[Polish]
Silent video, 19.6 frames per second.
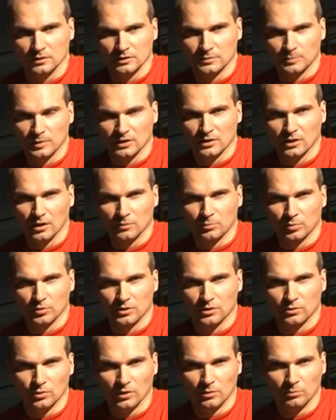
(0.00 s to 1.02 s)
E, spektakl pod
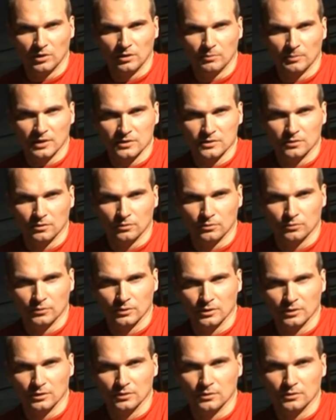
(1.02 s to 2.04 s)
tytułem Mil Maslow
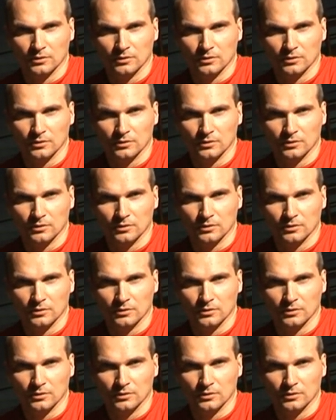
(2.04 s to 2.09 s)
e,